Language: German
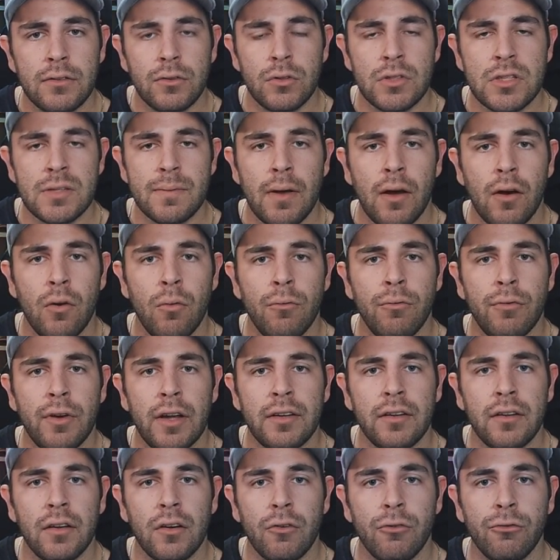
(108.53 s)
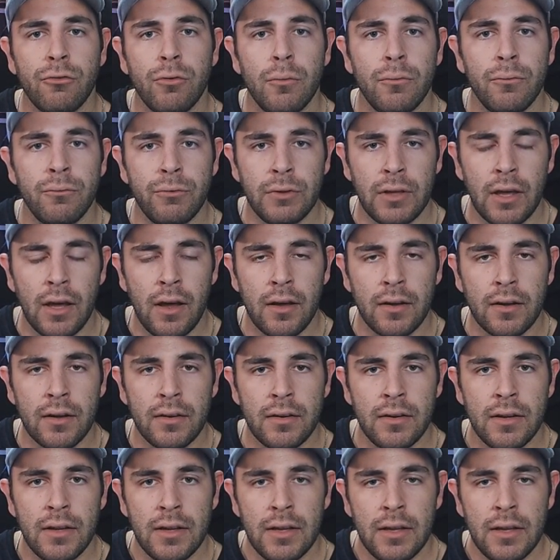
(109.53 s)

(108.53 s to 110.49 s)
und zwar um weitere fünf Jahre.